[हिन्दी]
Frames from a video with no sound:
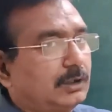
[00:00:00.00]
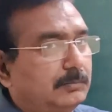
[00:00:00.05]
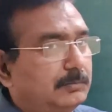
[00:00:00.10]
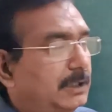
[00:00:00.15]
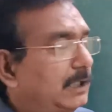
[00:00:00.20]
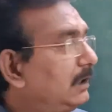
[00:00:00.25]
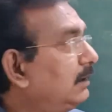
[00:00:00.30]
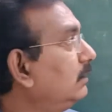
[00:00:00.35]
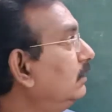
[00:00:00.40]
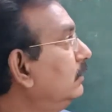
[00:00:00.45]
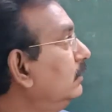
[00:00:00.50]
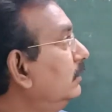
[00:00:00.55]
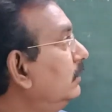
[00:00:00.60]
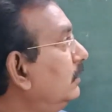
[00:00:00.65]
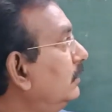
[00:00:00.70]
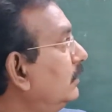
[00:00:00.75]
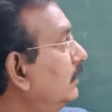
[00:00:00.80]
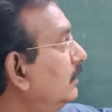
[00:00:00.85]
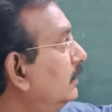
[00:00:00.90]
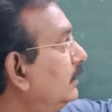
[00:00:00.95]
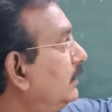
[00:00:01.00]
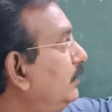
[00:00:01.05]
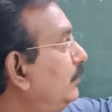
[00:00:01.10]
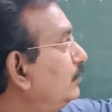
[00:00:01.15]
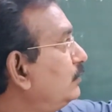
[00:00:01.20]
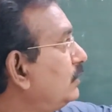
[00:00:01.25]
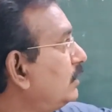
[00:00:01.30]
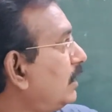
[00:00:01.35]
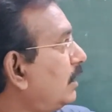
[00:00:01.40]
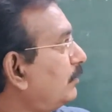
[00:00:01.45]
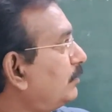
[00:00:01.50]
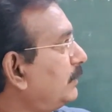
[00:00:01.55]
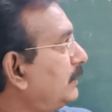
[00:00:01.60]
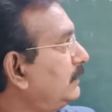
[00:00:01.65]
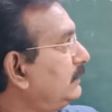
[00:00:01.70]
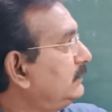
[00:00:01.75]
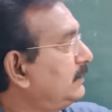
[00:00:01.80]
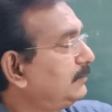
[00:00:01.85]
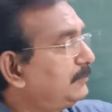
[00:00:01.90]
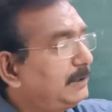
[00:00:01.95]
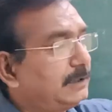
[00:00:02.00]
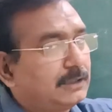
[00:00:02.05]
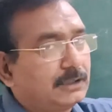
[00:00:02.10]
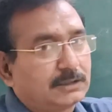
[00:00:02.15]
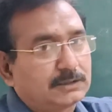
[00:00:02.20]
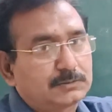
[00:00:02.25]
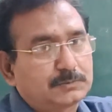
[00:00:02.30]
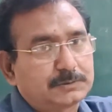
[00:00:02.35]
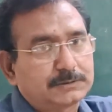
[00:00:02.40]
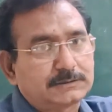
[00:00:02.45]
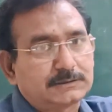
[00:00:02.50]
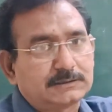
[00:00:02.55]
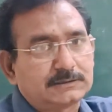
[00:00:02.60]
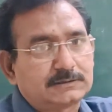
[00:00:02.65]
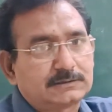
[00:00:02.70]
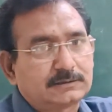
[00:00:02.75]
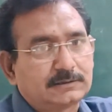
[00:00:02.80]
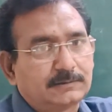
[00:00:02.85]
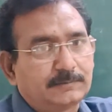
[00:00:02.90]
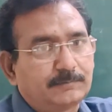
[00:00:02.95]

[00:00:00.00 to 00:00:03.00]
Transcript: का भाग डिवीजन ऑफ अल्जेब्रिक एक्सप्रेशंस